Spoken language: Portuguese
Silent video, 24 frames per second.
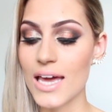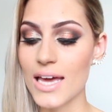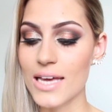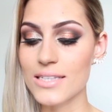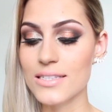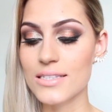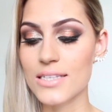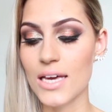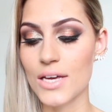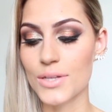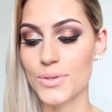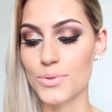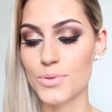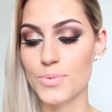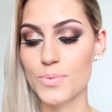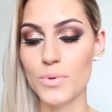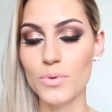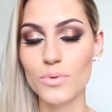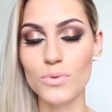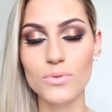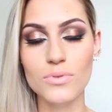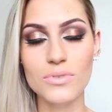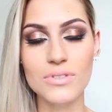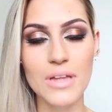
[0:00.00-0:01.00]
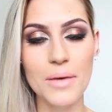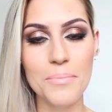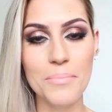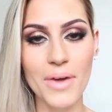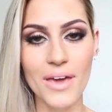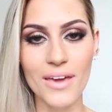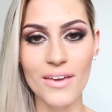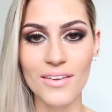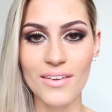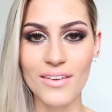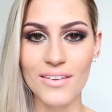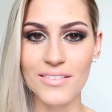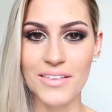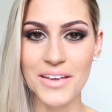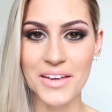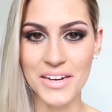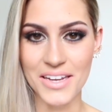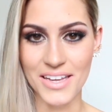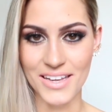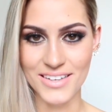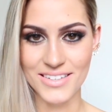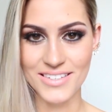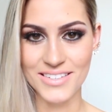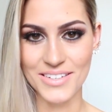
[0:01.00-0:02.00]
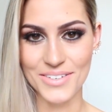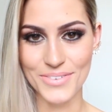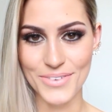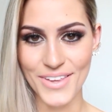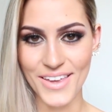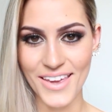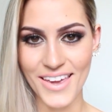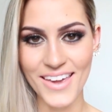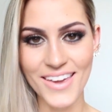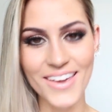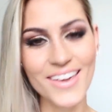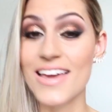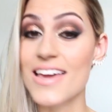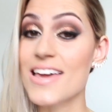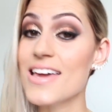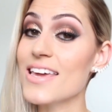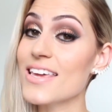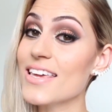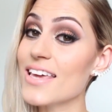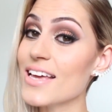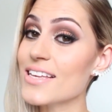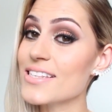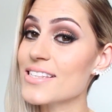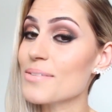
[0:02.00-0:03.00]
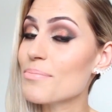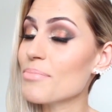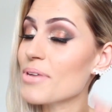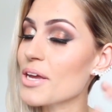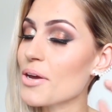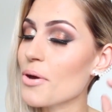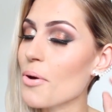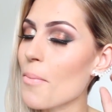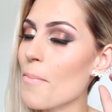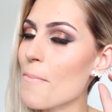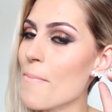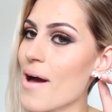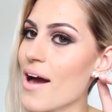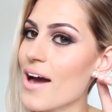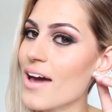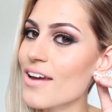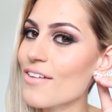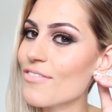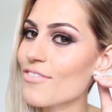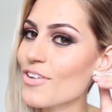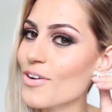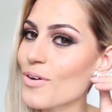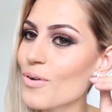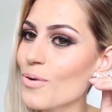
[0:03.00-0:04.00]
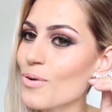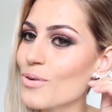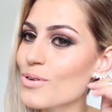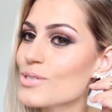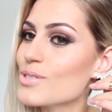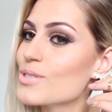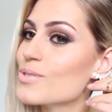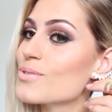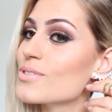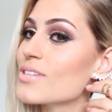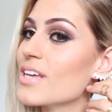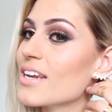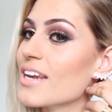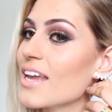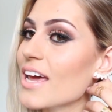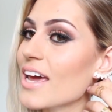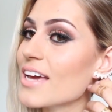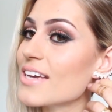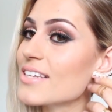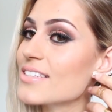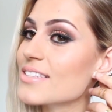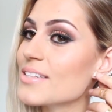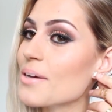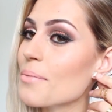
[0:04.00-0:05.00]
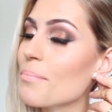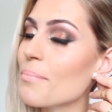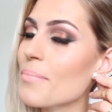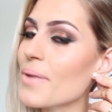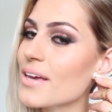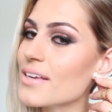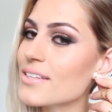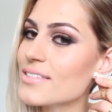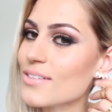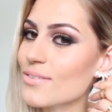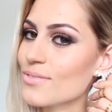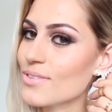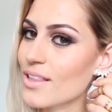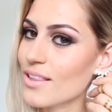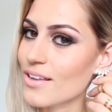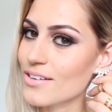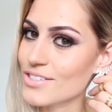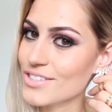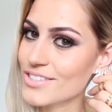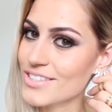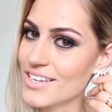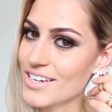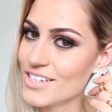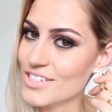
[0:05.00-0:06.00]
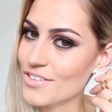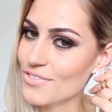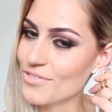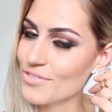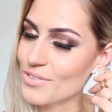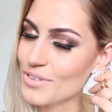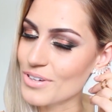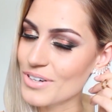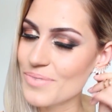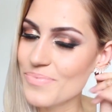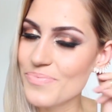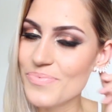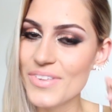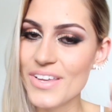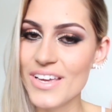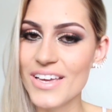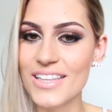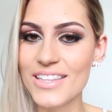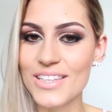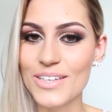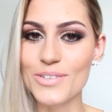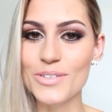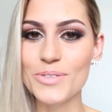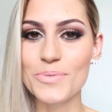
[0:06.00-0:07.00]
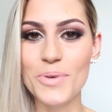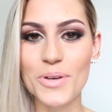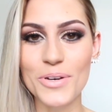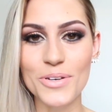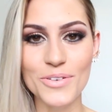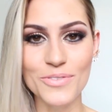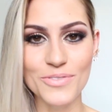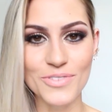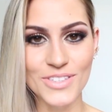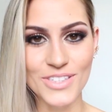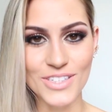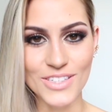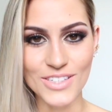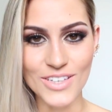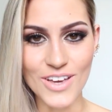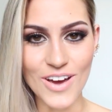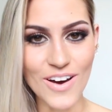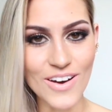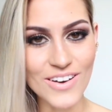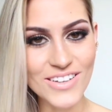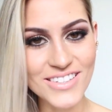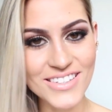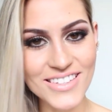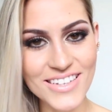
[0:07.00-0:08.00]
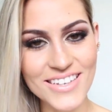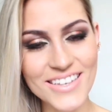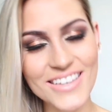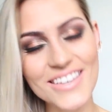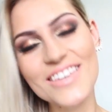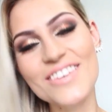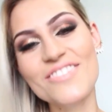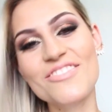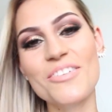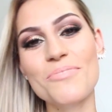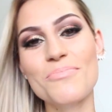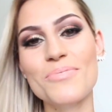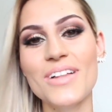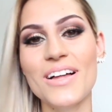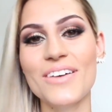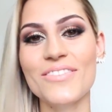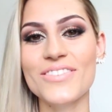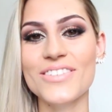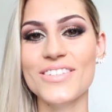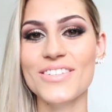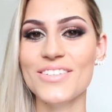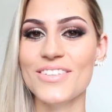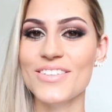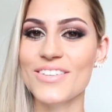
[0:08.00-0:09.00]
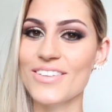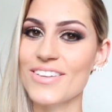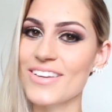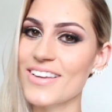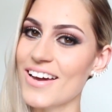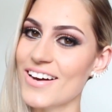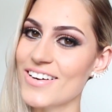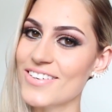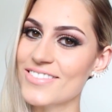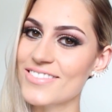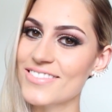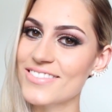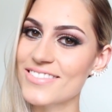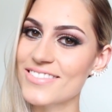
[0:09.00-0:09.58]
exceto os produtos da MAC e da NYX, tá ok? E esse brinco maravilhoso e os anéis também são da loja Cereja Flor. Então eu espero que vocês gostem e vamos lá fazer o tutorial.